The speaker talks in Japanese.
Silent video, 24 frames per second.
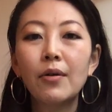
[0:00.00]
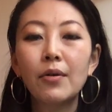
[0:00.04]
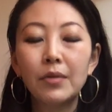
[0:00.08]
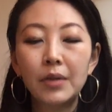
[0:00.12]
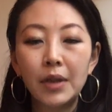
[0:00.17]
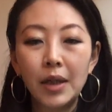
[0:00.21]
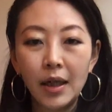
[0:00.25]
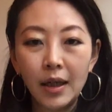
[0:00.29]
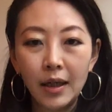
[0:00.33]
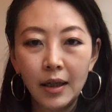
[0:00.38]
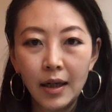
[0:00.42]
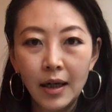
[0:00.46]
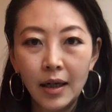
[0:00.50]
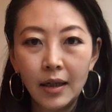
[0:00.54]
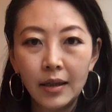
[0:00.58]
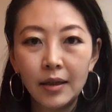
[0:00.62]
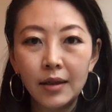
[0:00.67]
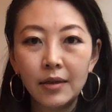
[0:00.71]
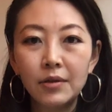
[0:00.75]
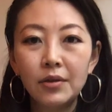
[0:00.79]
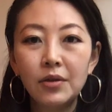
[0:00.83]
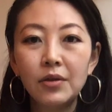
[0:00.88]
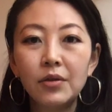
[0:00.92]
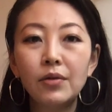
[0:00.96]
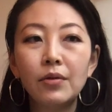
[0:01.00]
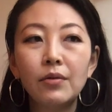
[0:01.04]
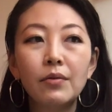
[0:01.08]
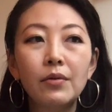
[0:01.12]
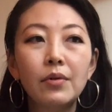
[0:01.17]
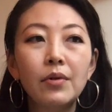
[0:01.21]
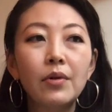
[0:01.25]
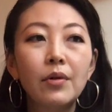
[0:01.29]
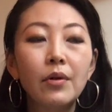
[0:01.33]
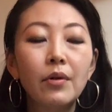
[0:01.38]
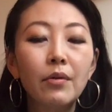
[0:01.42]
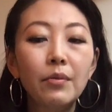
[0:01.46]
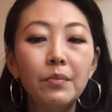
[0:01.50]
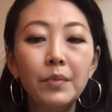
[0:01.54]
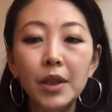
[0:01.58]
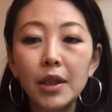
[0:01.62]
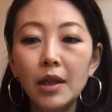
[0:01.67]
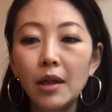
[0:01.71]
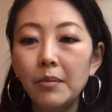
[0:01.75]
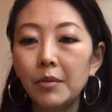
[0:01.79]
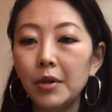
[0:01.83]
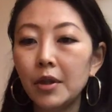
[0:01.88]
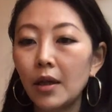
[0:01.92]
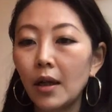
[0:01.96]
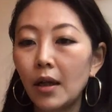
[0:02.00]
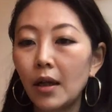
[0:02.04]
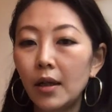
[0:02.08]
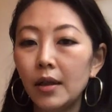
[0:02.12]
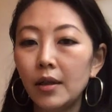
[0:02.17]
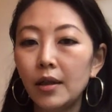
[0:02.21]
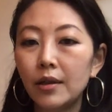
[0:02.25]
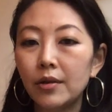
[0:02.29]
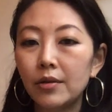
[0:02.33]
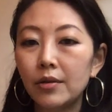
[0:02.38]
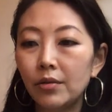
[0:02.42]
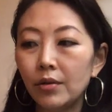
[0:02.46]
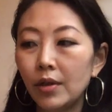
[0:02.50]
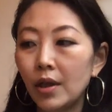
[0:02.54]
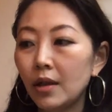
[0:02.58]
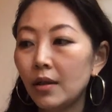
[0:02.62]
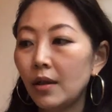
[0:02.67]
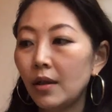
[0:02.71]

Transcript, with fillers: 固定概念っていうのをこう見てみたらいいですよね。